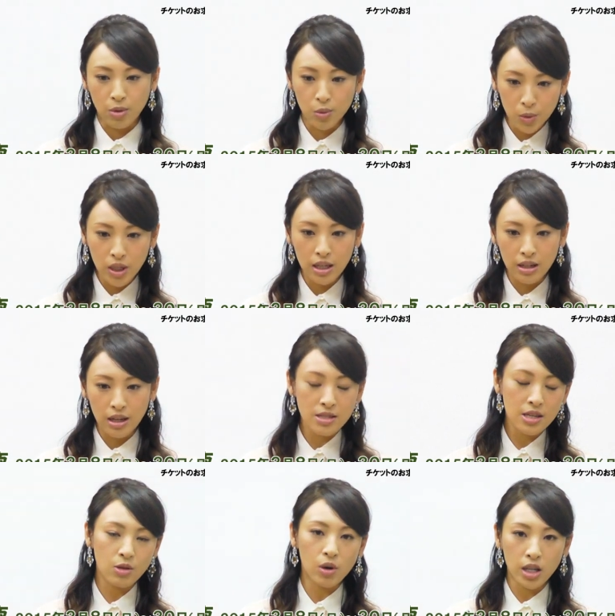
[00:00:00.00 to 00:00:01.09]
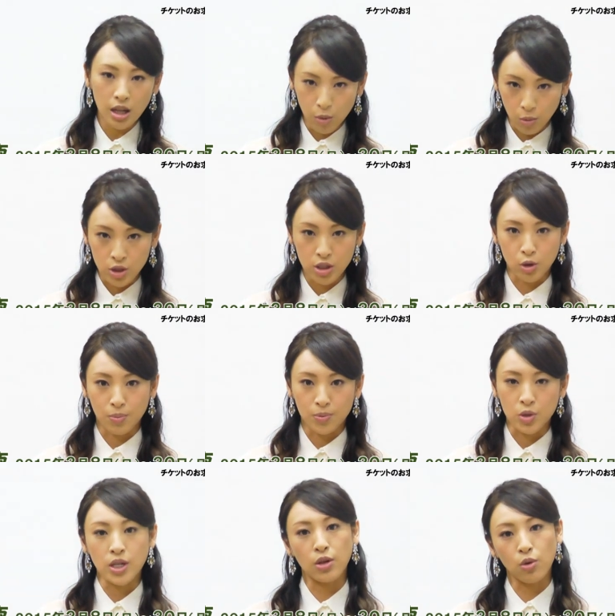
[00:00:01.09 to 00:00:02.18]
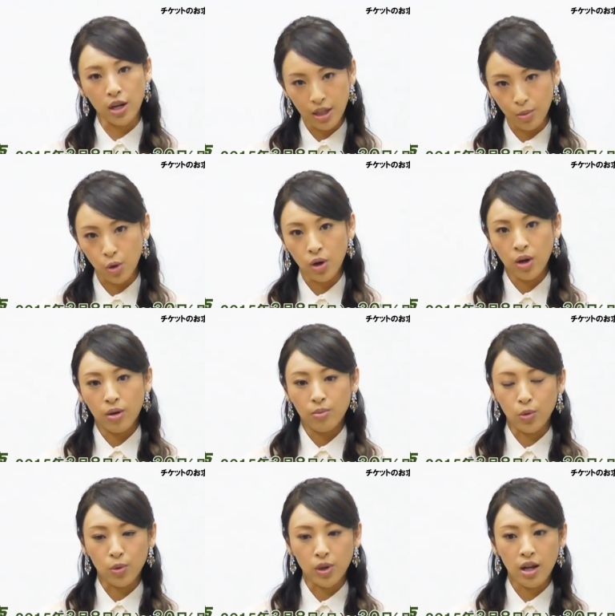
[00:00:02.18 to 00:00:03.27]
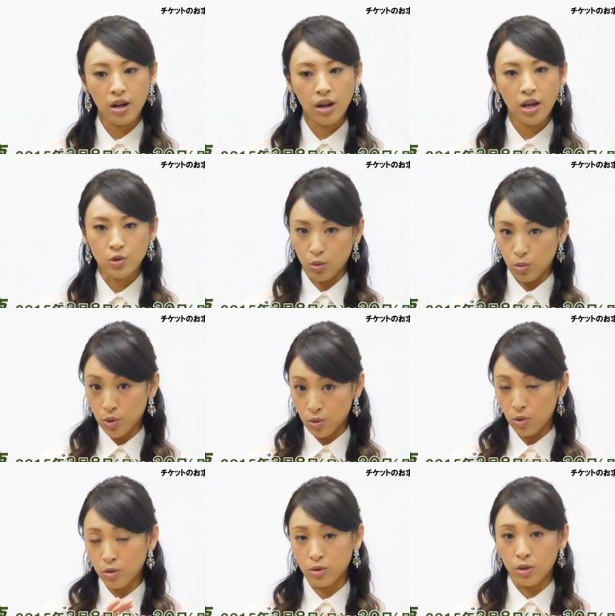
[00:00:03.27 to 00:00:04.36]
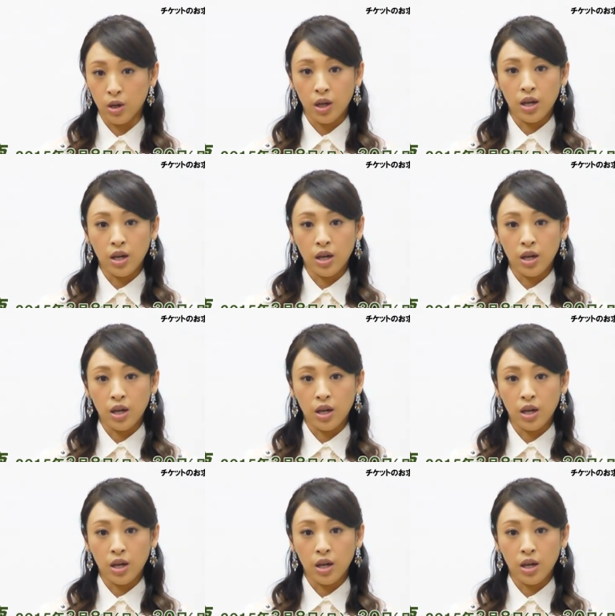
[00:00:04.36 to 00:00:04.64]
本当に男性の方ももちろん女性の方も、もう年齢層もすごく